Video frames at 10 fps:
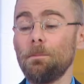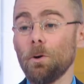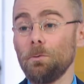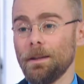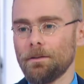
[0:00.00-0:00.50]

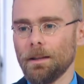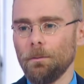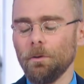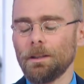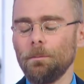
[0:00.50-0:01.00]
produit national
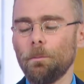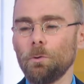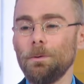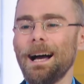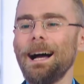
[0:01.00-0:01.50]
brut, et le
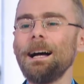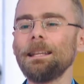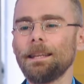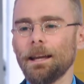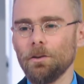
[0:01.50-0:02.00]
produit
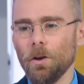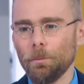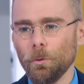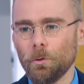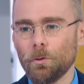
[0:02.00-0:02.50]
intérieur
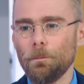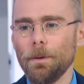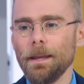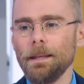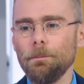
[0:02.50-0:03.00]
brut, le
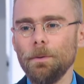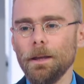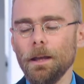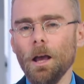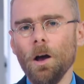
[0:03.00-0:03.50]

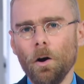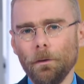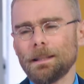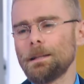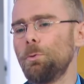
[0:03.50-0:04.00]
PIB. En
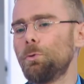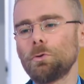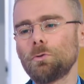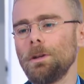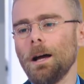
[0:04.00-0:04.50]
fait, c'est plutôt
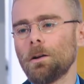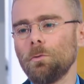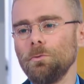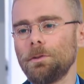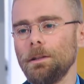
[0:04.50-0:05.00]
celui-là
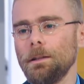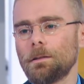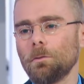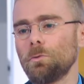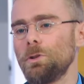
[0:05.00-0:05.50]
qu'on
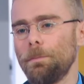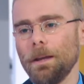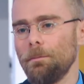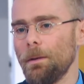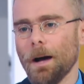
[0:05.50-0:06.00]
utilise. On dit
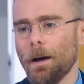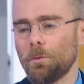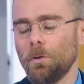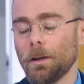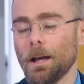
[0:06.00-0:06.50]
PNB par
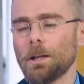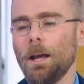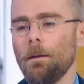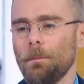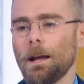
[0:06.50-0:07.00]
abus de langage,
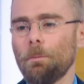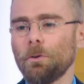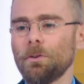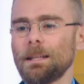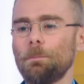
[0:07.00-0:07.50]
mais
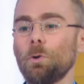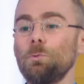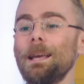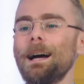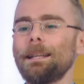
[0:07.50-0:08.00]
l'important, c'est le
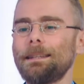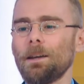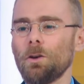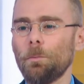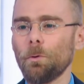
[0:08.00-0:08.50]
produit
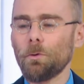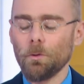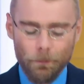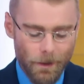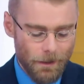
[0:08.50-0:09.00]
intérieur brut,
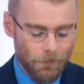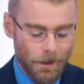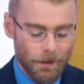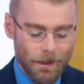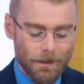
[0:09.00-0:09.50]
le
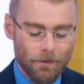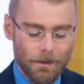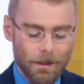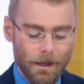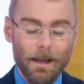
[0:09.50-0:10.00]
PIB. Qu'est-ce que
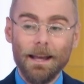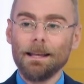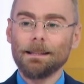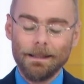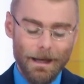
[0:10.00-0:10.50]
c'est
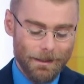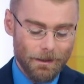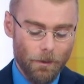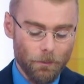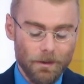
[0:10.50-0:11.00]
C'est la
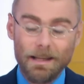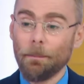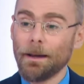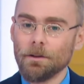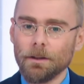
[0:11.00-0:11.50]
somme que ça
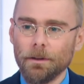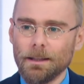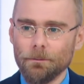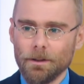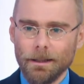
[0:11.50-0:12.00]
représente,
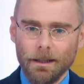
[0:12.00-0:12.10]
effectivement, cette